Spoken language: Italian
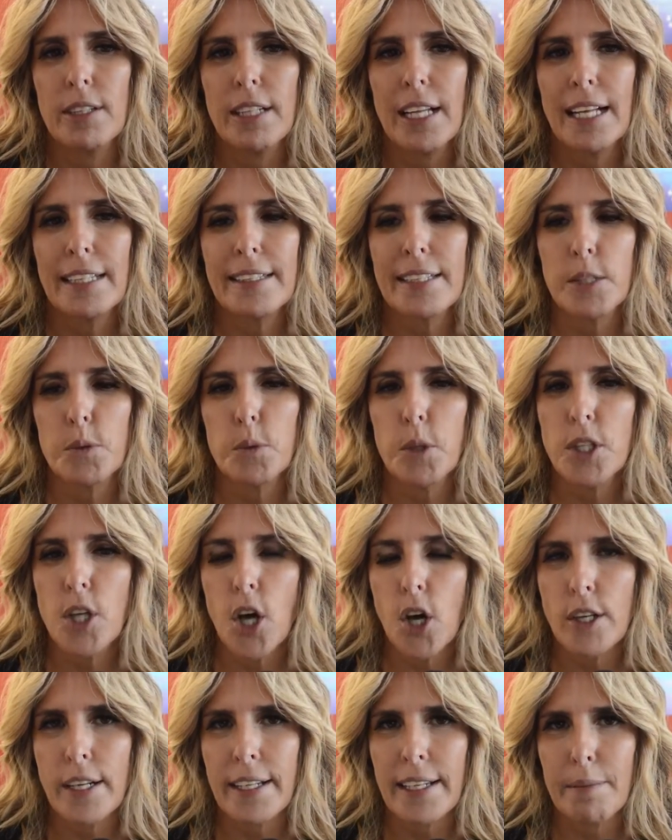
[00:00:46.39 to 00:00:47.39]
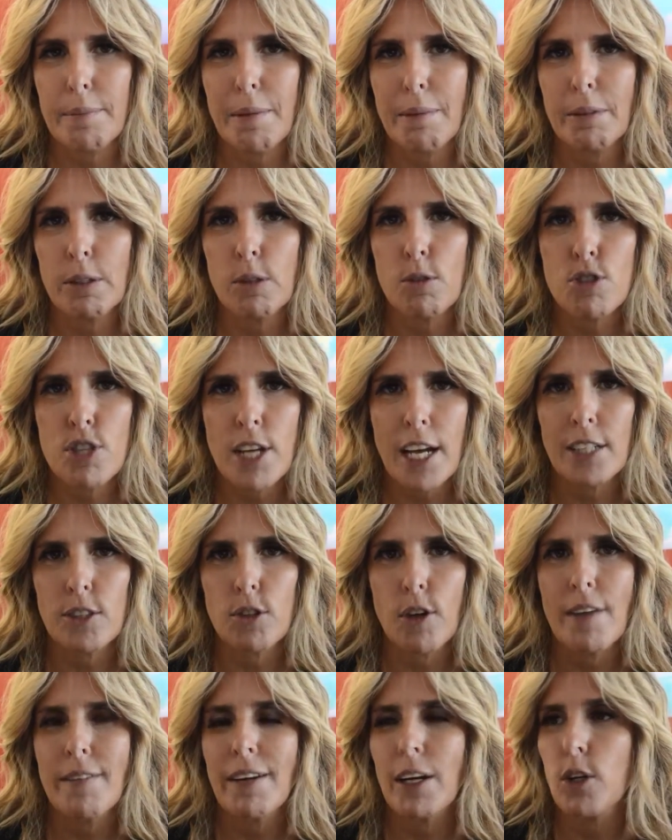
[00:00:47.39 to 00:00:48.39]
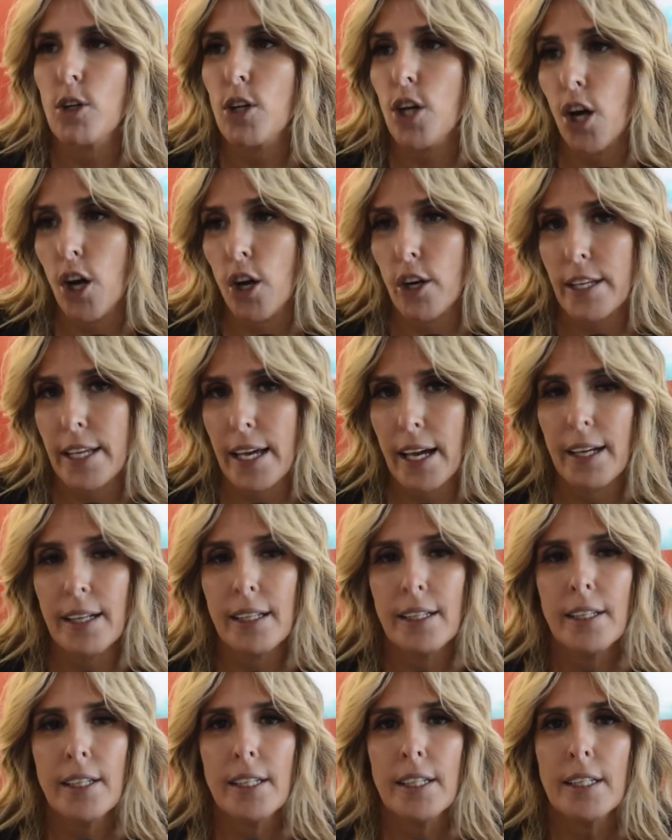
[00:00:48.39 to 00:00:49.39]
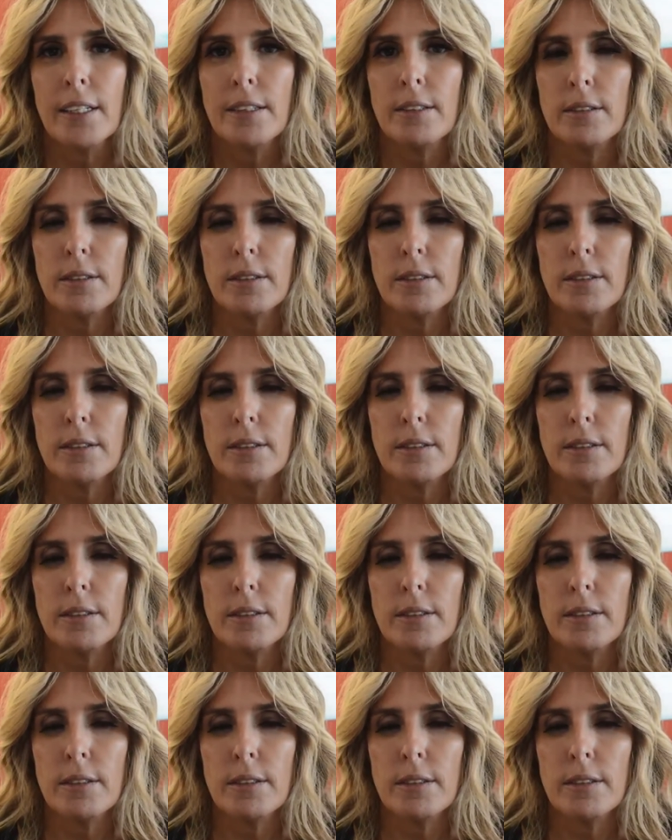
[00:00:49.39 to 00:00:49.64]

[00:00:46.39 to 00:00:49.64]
le altre due donne che abbiamo annunciato, Eva Longoria